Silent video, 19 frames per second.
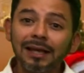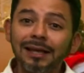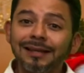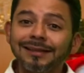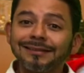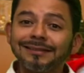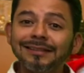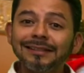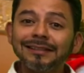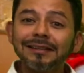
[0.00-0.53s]

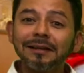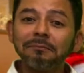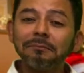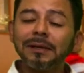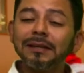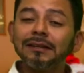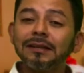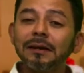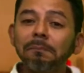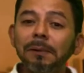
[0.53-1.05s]
Si
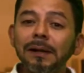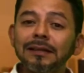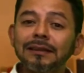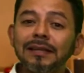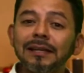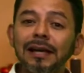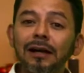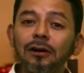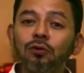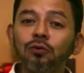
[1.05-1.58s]
también ya
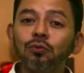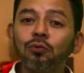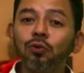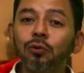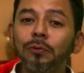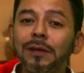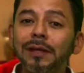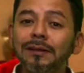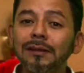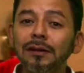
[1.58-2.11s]
platicaron muy
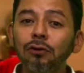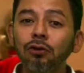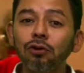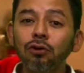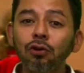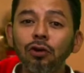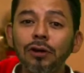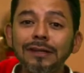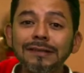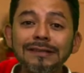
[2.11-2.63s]
bien de los
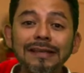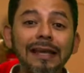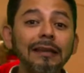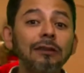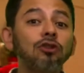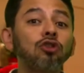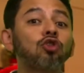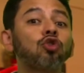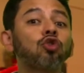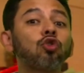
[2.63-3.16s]
roles
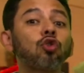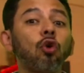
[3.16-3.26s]
que